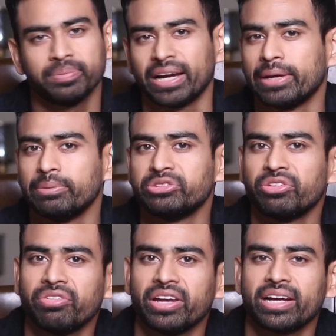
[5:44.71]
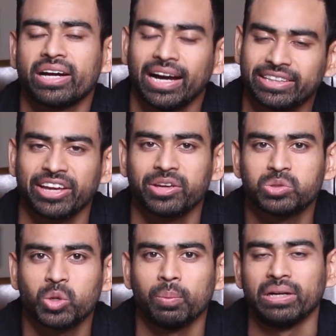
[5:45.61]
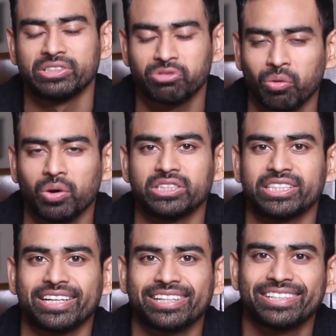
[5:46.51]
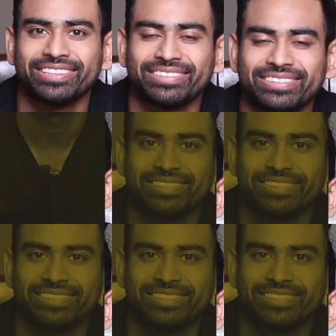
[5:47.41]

మై నేమ్ ఇస్ వివేక్ ఐ థ్యాంక్ యూ సో మచ్ ఫర్ వాచింగ్